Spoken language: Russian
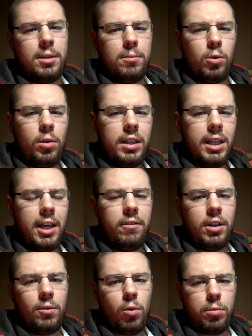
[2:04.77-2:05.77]

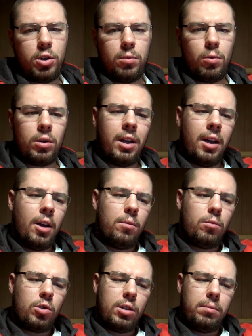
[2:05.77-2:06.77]
0,9, в общем он
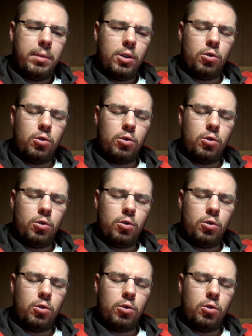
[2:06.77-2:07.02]
может быть